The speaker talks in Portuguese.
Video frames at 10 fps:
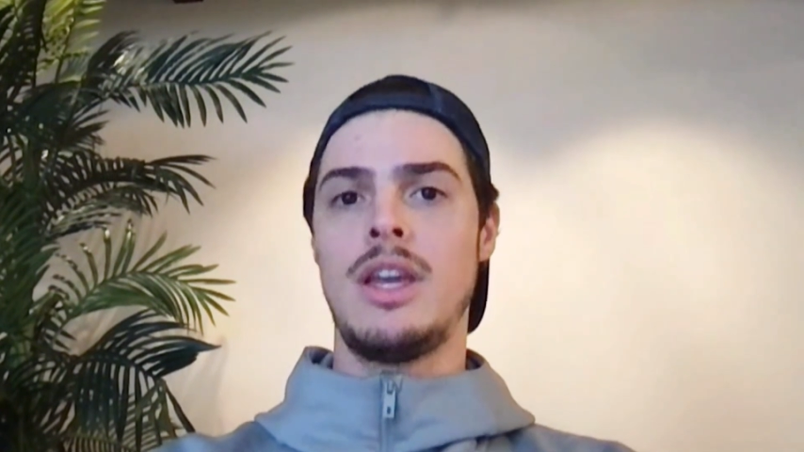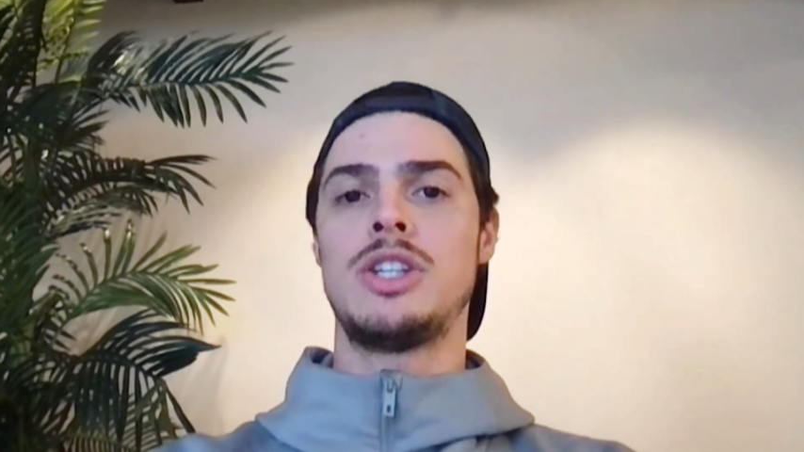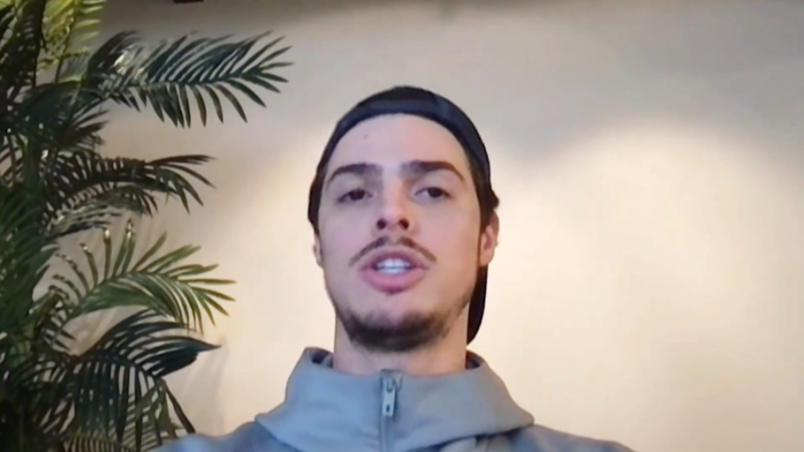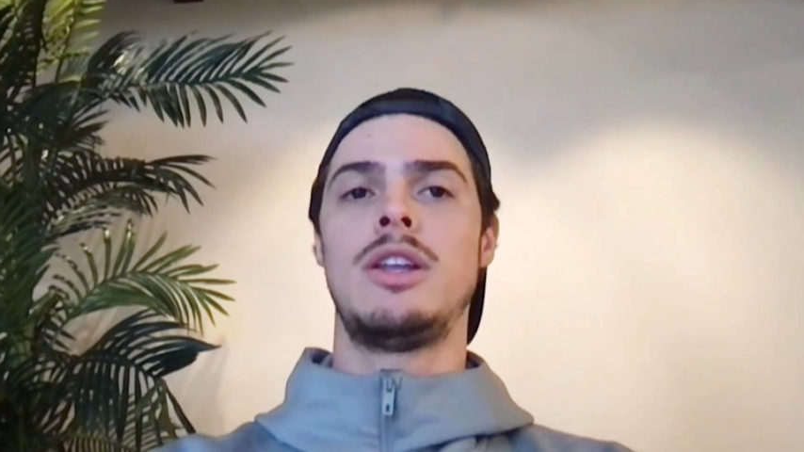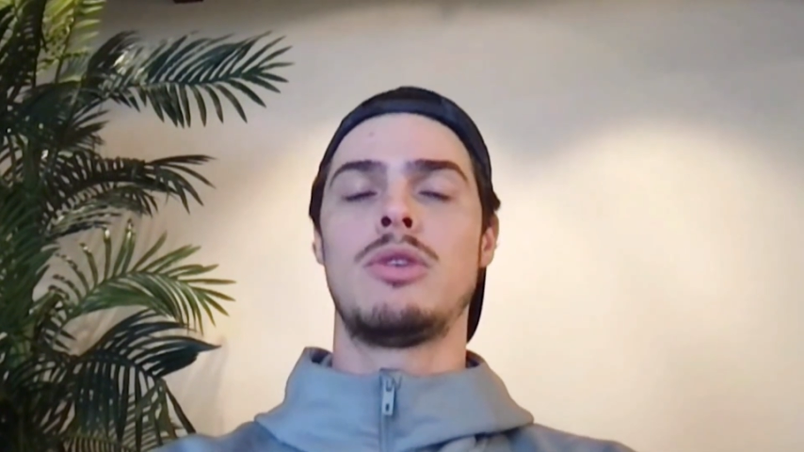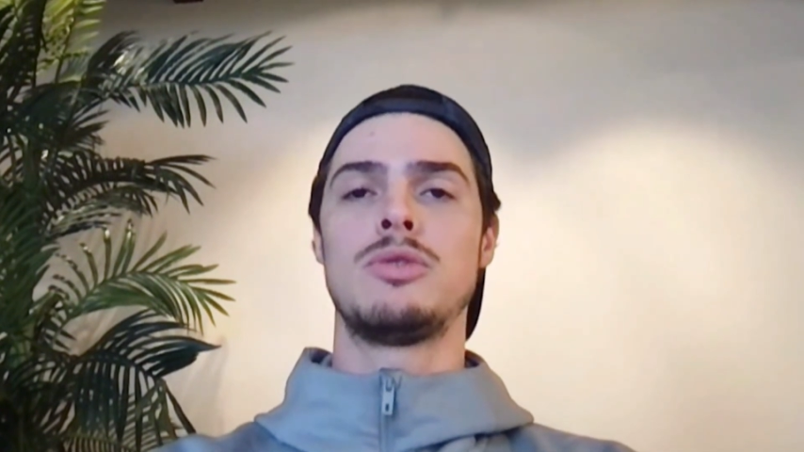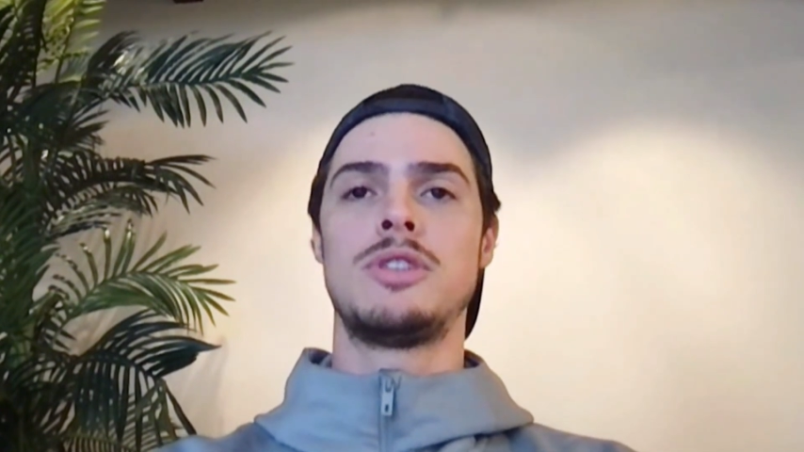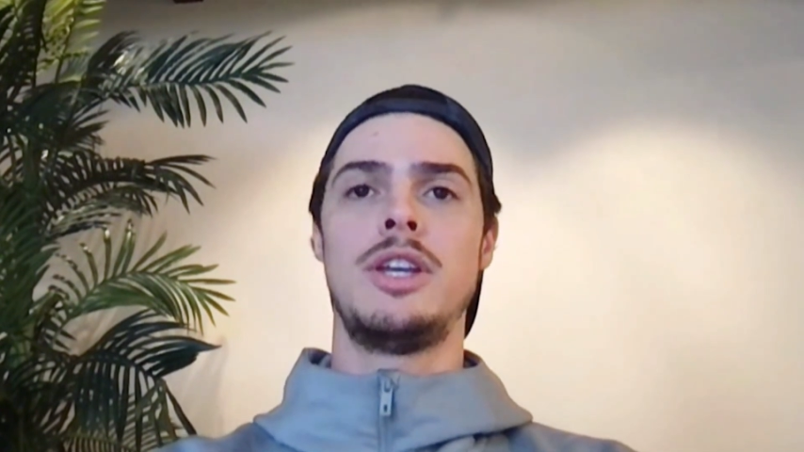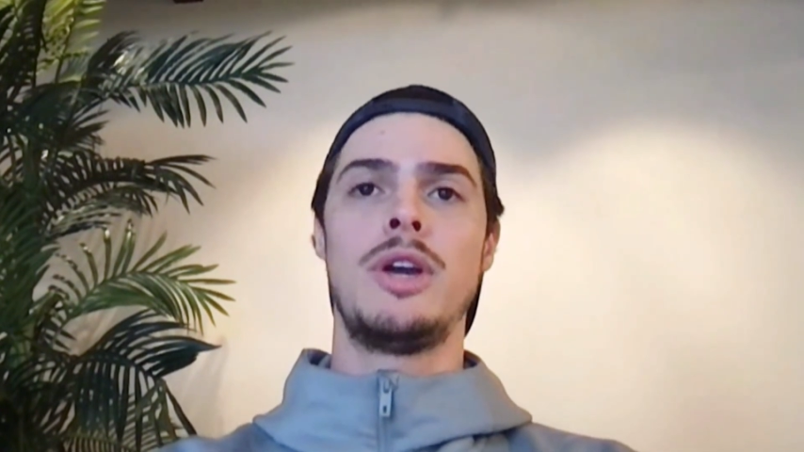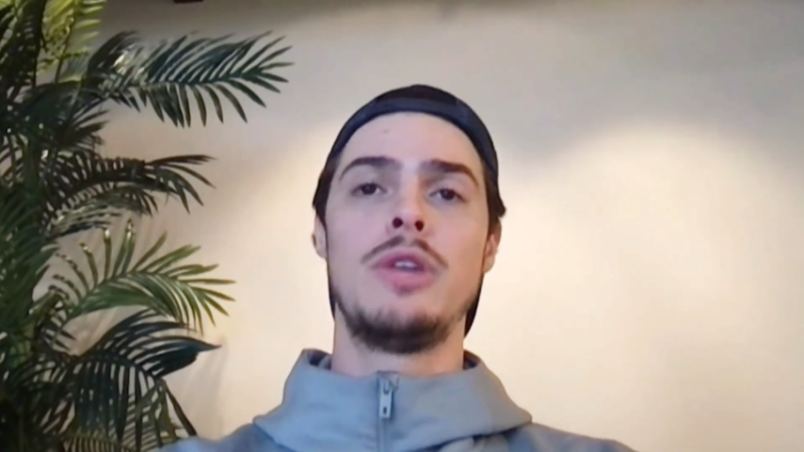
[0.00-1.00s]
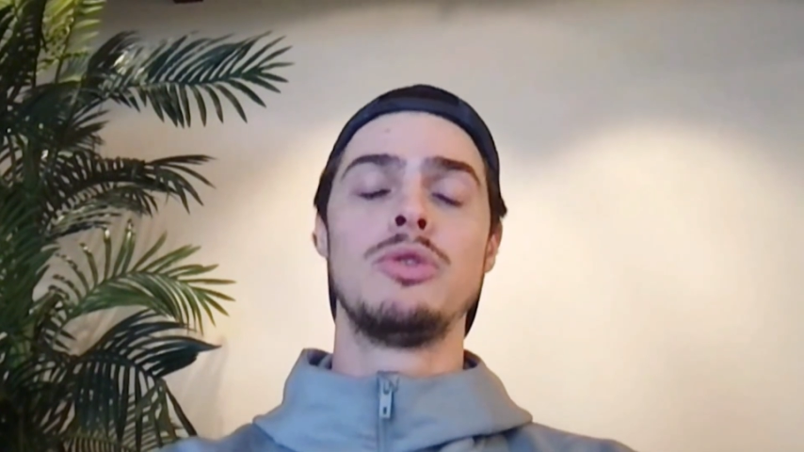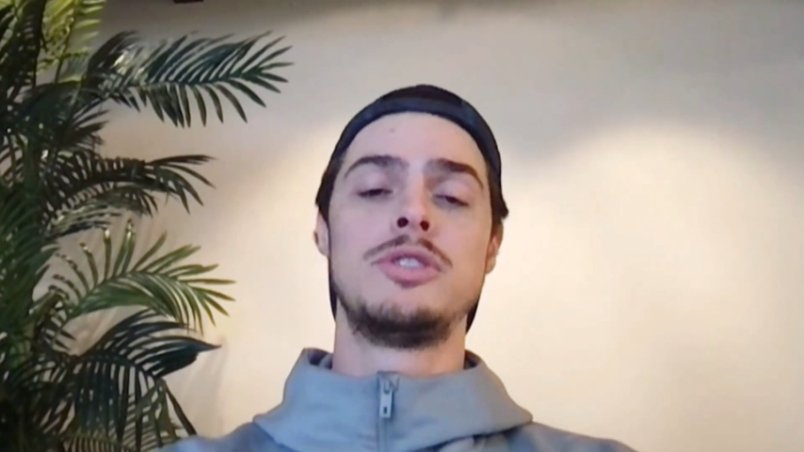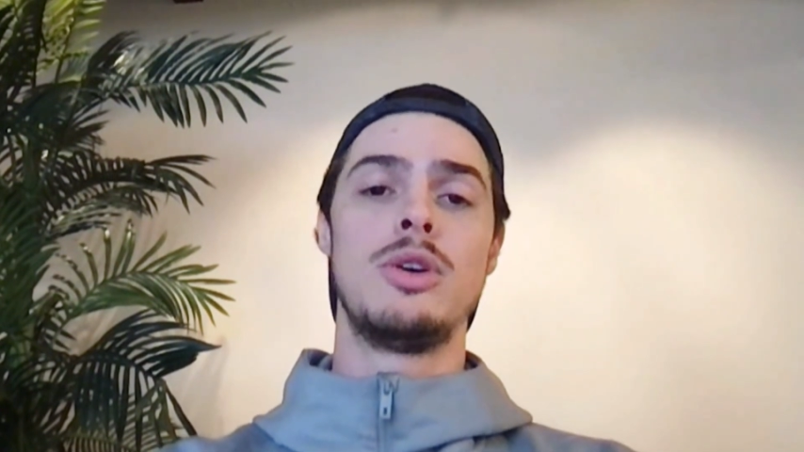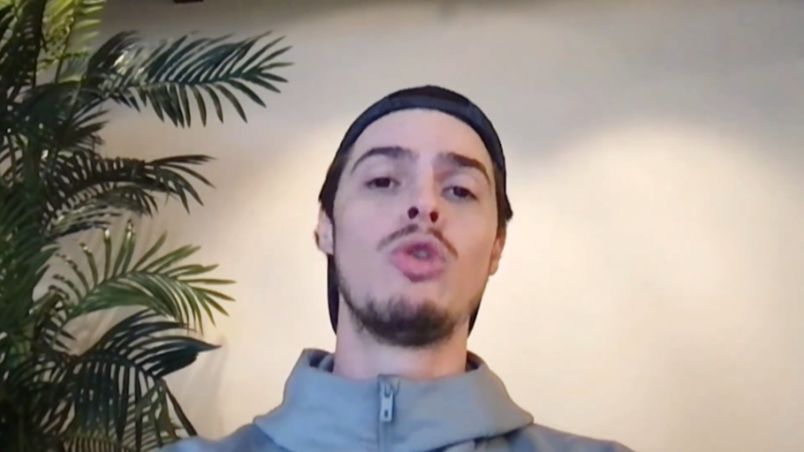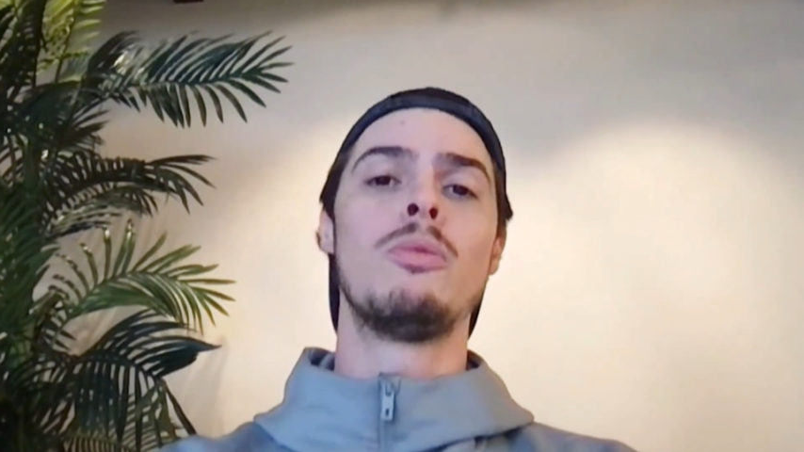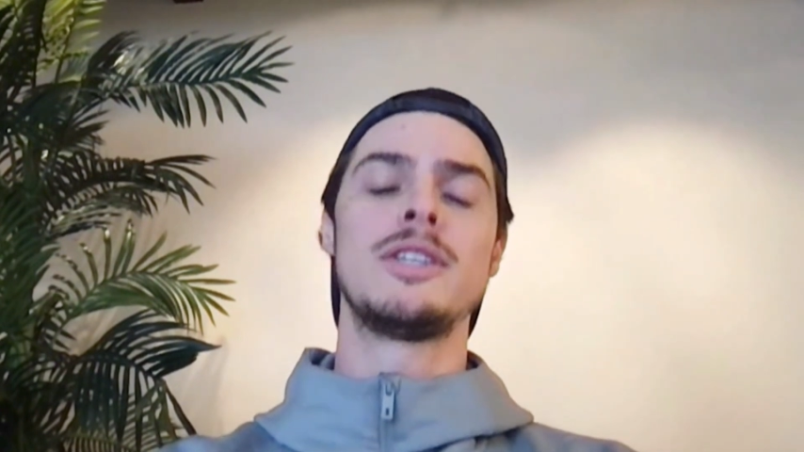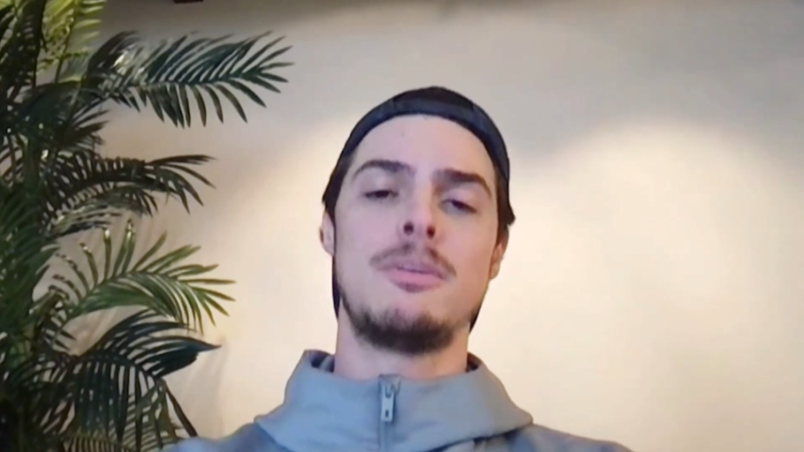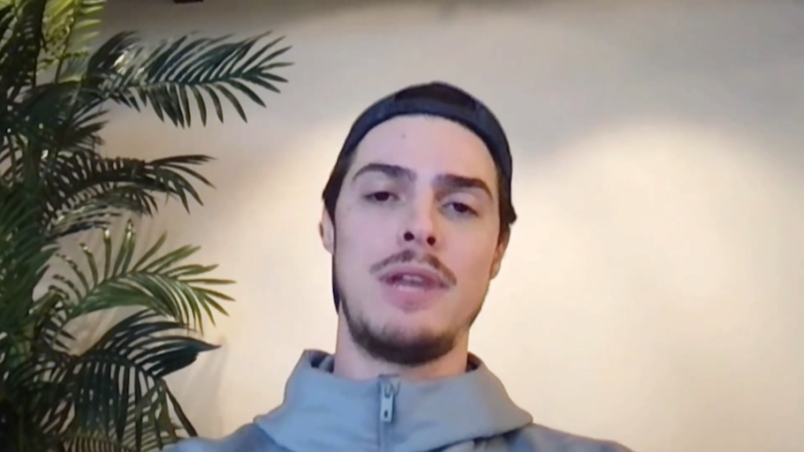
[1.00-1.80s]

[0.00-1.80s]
que a gente conseguiu reduzir algumas